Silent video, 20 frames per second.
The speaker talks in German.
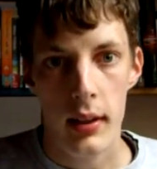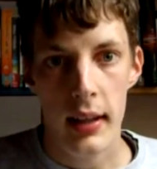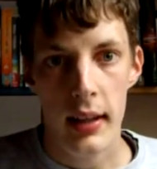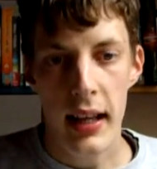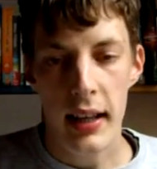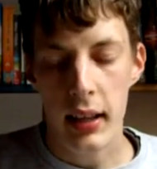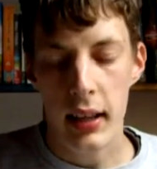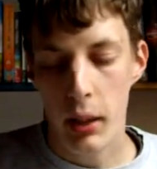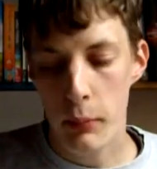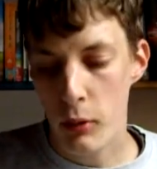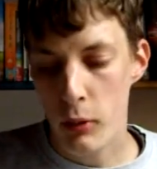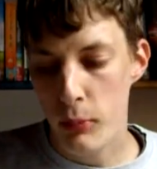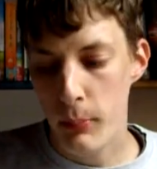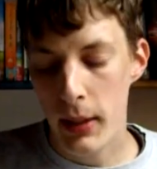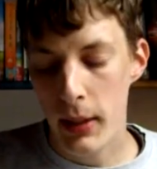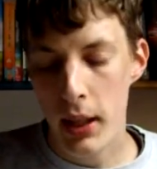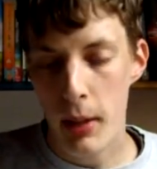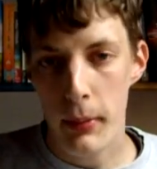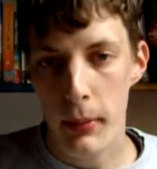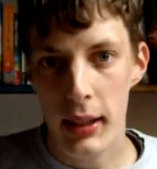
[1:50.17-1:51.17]
Der Krimi
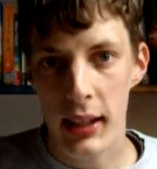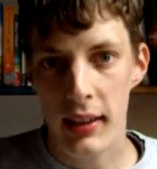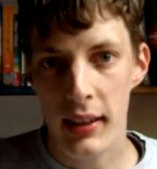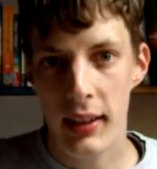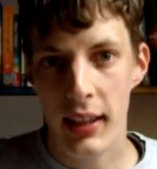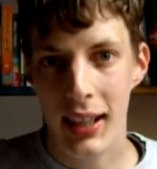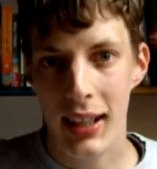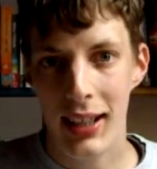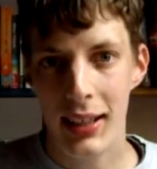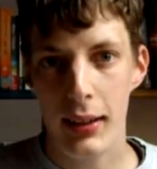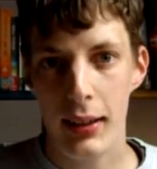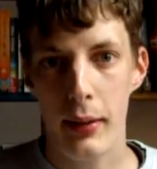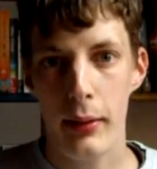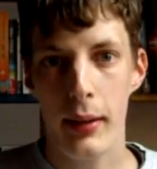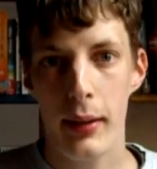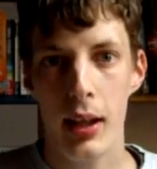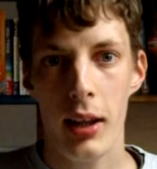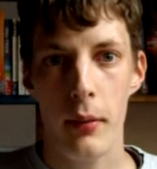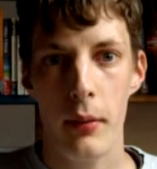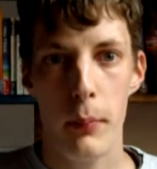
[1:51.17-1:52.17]
spielt aber nicht direkt in
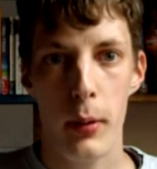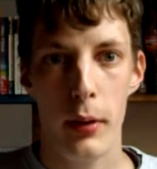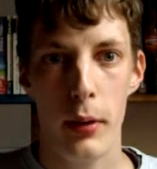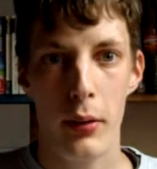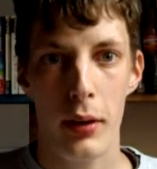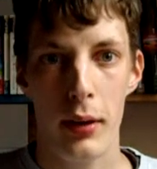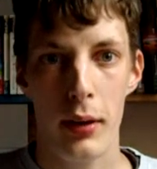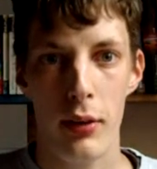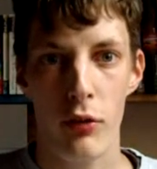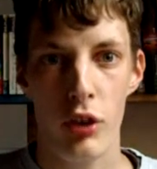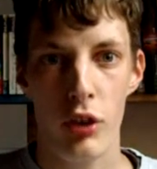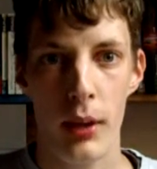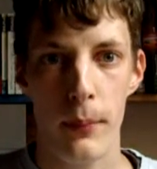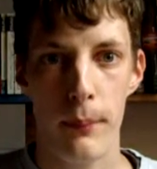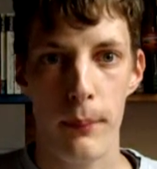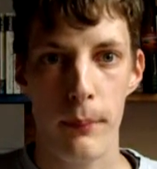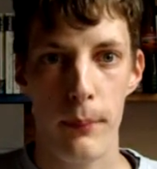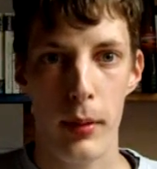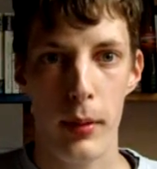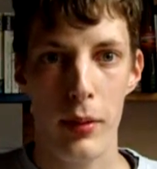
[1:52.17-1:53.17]
Salzburg, sondern
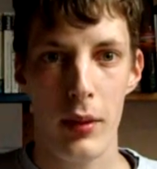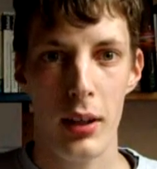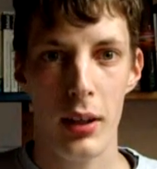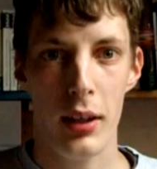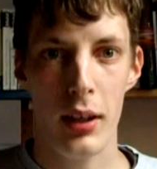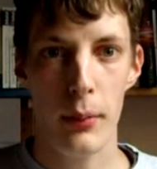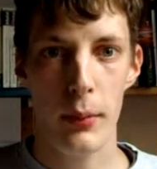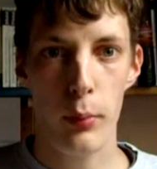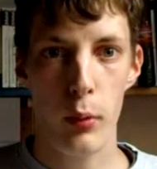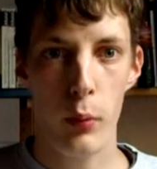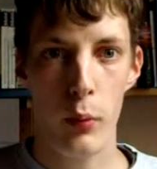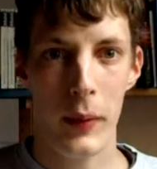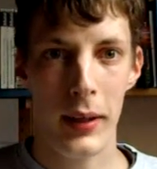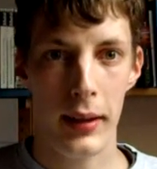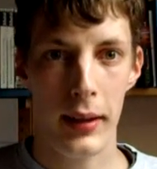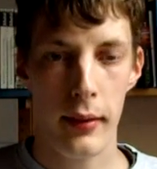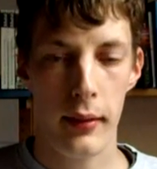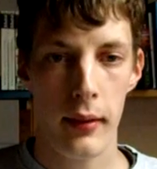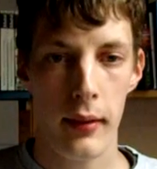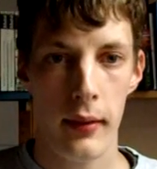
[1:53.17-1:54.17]
anscheinend ein bisschen in der
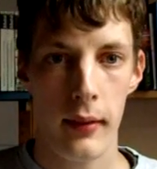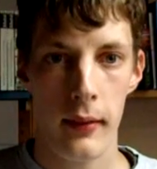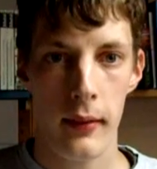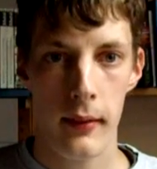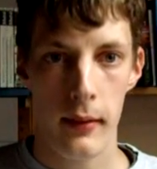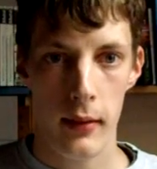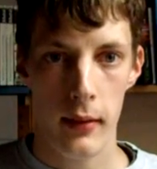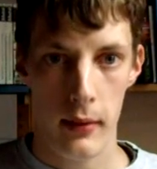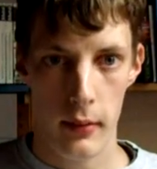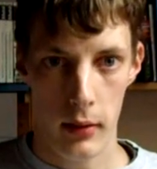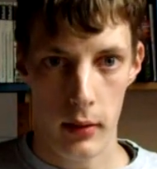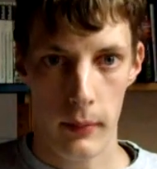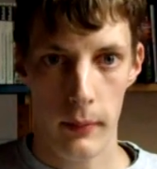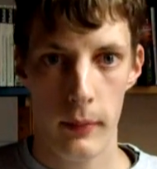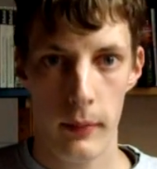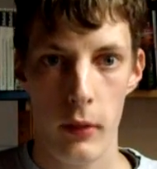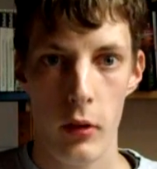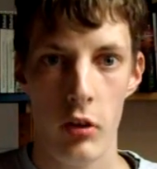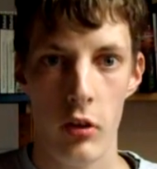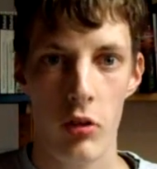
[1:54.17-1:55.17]
Provinz.
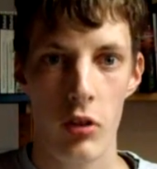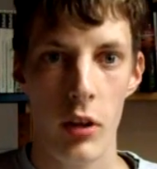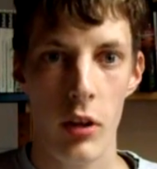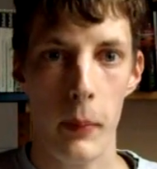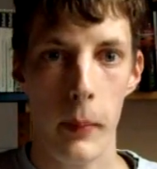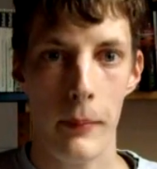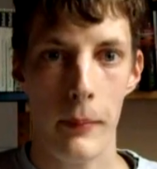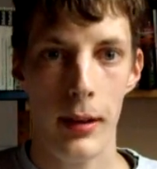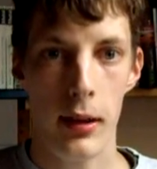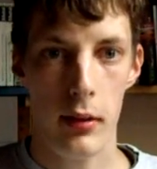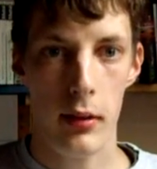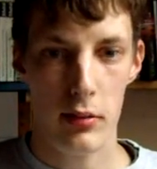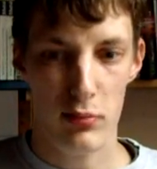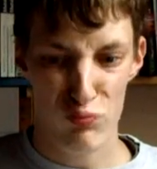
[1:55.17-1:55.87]
Schauen wir mal.